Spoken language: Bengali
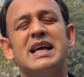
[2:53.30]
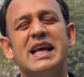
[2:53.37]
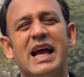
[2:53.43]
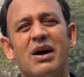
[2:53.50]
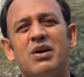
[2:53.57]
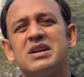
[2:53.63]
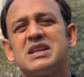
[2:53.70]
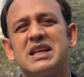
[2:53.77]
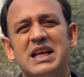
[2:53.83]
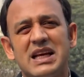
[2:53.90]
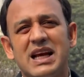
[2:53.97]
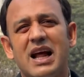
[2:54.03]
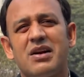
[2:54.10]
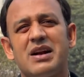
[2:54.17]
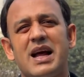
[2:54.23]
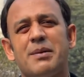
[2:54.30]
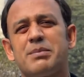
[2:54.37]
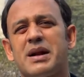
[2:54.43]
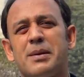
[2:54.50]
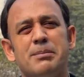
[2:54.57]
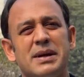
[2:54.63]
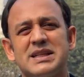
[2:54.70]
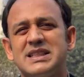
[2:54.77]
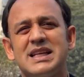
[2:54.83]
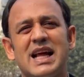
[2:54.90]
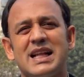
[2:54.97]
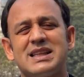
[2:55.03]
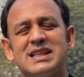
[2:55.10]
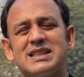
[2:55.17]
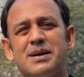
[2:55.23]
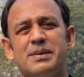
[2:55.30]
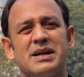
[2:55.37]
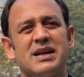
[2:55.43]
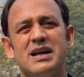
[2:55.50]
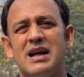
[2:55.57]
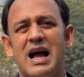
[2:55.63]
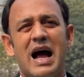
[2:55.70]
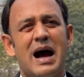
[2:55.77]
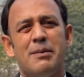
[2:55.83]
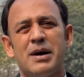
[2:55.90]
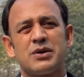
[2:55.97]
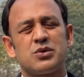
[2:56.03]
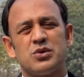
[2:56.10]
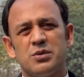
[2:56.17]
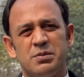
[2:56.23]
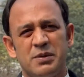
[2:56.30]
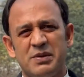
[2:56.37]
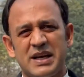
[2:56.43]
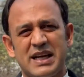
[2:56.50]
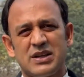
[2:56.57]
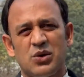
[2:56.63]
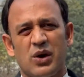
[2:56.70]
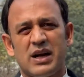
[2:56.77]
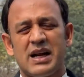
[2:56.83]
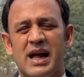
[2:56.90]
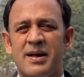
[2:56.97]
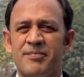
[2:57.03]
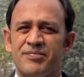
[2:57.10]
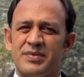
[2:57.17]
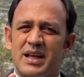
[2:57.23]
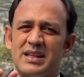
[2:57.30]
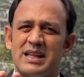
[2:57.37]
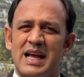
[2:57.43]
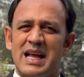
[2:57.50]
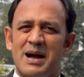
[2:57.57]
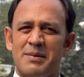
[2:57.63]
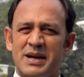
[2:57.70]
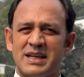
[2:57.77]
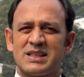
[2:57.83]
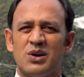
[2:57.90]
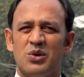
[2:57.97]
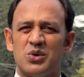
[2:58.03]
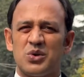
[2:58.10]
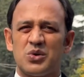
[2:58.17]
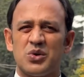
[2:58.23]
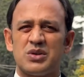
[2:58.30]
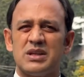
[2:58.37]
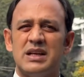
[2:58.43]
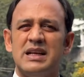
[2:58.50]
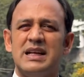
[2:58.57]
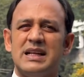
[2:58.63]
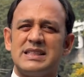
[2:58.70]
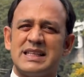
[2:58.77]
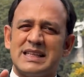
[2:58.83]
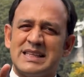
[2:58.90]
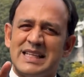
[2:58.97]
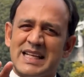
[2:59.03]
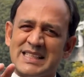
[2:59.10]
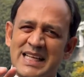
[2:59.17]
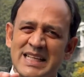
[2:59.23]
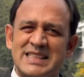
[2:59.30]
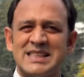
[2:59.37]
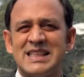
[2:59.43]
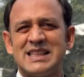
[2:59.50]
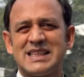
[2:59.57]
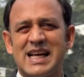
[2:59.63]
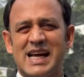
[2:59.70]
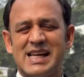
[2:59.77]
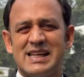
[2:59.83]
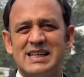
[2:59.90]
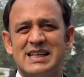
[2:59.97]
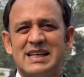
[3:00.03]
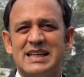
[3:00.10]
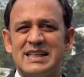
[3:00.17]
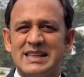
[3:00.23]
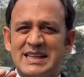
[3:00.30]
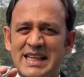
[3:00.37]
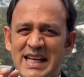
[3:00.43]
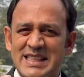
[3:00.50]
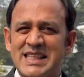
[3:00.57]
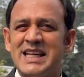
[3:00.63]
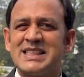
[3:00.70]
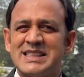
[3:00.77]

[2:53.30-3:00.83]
এখন কি কারণে আপনারা মেসিরে আনতে যাবেন আমার কোনো বিবেকে ধরে না তাই আমার একটা অনুরোধ যে দেশের চিন্তায় দেশের